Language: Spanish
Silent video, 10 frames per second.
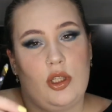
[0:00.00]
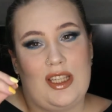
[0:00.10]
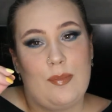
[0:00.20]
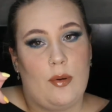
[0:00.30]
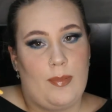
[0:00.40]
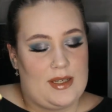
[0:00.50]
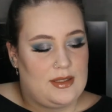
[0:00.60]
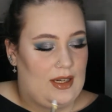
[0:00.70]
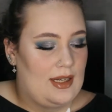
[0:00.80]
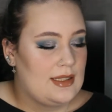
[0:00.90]
tipo
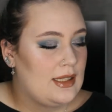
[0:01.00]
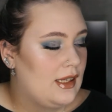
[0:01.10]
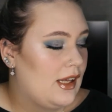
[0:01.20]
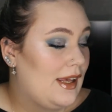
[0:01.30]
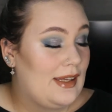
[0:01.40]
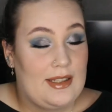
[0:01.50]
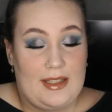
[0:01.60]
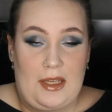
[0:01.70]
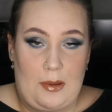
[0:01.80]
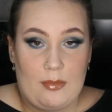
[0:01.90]
pasteles
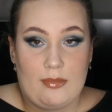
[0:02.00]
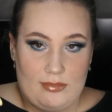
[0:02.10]
que